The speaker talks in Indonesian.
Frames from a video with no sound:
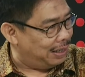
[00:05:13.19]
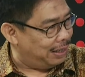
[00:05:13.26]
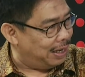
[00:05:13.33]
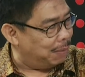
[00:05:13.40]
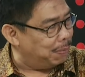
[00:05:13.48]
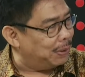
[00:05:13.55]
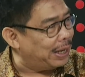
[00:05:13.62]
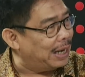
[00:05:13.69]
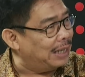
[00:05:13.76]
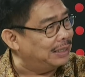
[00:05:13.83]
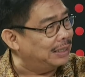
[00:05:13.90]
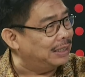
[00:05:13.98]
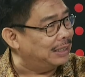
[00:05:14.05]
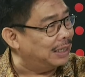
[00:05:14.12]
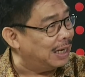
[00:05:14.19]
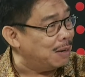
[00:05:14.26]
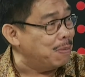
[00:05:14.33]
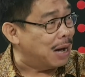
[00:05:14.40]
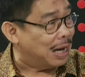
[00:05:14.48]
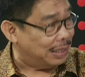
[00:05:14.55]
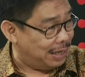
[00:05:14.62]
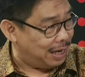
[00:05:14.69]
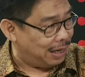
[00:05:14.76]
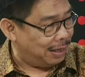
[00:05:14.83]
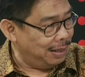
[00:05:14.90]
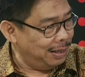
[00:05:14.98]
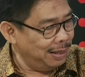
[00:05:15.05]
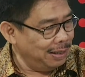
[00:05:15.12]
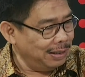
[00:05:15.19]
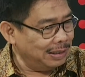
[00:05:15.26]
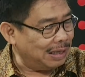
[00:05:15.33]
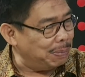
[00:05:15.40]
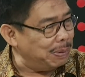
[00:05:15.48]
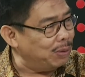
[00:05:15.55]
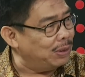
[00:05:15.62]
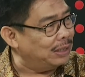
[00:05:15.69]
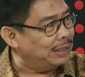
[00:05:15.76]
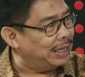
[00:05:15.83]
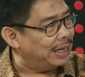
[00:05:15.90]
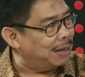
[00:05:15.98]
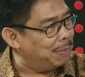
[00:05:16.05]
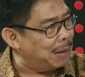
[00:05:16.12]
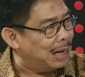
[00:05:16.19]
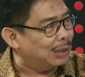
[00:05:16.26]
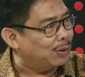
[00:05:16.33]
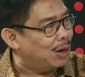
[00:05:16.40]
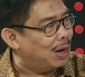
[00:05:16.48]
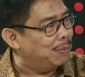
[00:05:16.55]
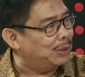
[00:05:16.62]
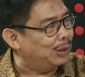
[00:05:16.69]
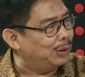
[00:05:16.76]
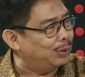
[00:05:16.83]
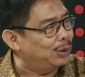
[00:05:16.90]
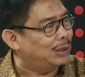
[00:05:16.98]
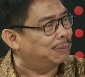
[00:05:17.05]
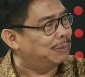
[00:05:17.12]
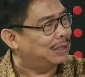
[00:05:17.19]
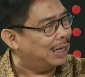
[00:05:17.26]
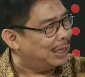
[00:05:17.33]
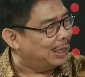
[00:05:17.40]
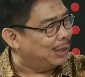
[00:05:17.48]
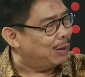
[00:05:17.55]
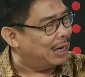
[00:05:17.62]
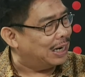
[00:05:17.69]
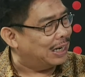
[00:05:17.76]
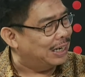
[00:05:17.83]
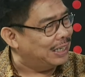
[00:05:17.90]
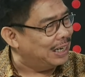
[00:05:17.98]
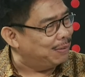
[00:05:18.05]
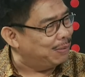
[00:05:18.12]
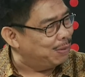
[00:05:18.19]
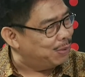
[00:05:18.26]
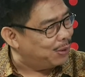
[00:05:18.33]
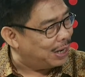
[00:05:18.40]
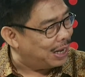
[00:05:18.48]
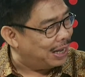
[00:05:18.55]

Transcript: Ya energi kita kan banyak. Tapi udah jengkel banget, kok nggak bisa turun sementara di luar harganya lebih murah.